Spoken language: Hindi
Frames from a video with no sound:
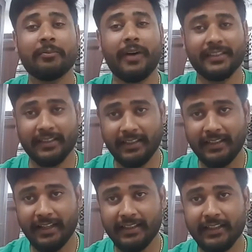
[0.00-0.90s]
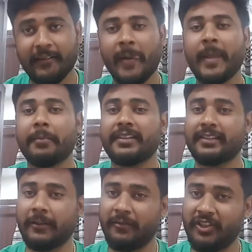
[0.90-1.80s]
बात नहीं आई है बस
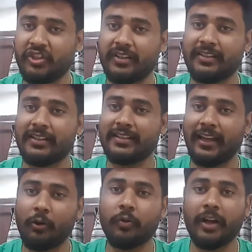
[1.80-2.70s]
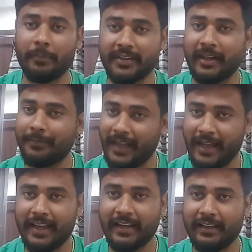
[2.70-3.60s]
इसके फीचर्स इसका लुक हमें सामने आया